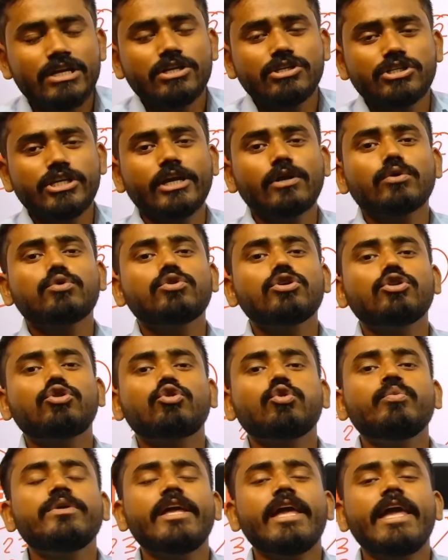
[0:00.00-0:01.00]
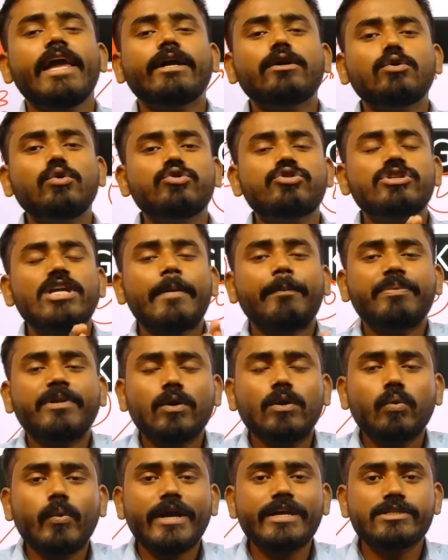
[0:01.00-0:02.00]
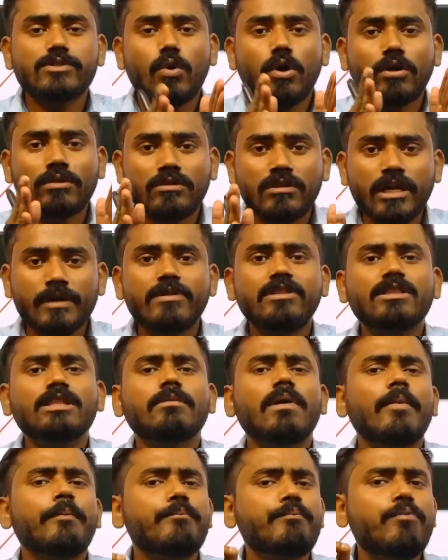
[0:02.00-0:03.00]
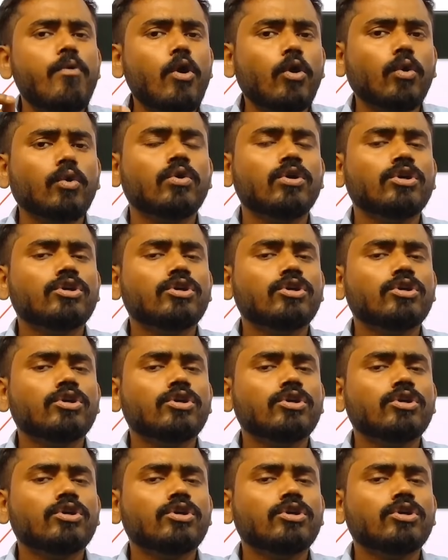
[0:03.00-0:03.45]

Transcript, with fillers: সেগুলো যদি তুমি একটু চ্যাপ্টার ওয়াইজ অধ্যায় ভিত্তিক পড়ো